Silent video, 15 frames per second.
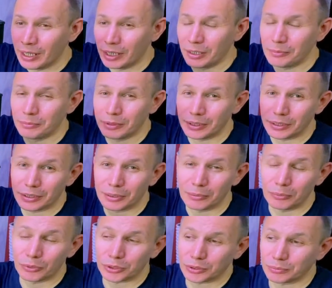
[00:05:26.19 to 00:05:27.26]
И мы их
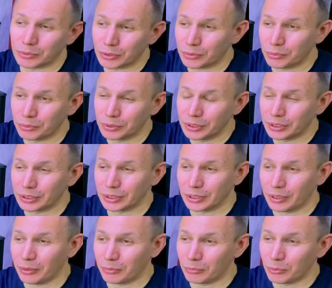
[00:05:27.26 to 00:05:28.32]
можем скрутить
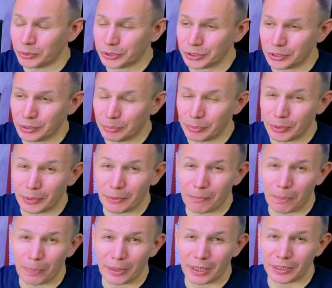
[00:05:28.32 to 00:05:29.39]
а, мощными
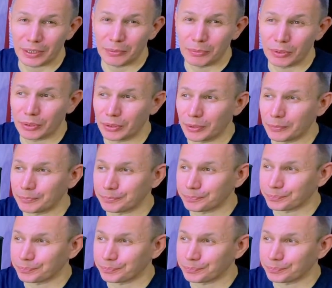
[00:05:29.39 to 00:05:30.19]
какими-то